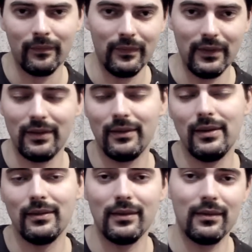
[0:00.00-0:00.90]
не
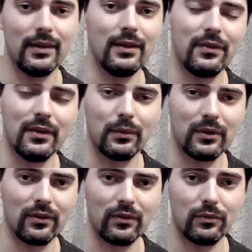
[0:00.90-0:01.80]
дзынь-дзынь-дзынь, не все
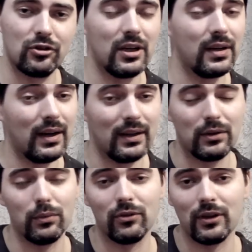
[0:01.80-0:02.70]
ноты зазвучали, а
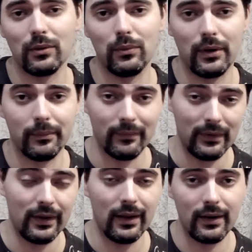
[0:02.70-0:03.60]
друг за другом.
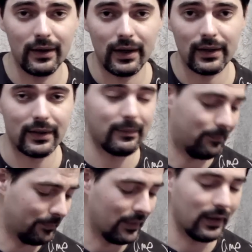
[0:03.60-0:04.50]
Регата,
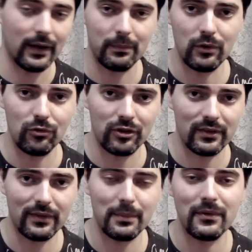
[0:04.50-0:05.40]
как мы уже
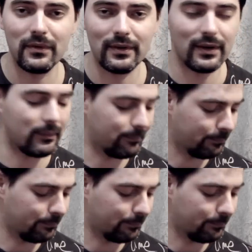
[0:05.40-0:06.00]
с вами видели.